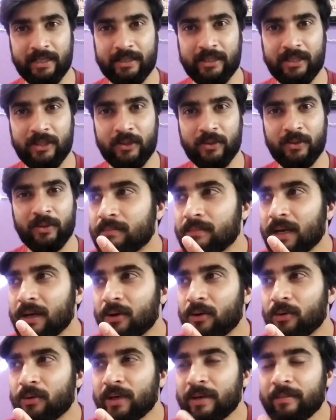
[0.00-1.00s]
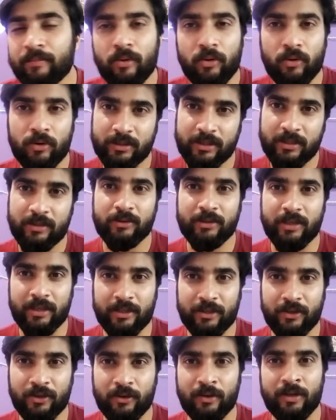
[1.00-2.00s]
करते हो मैं कहूँ कि बोर से हो
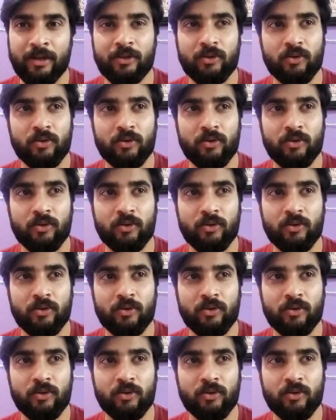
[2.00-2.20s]
जाते हो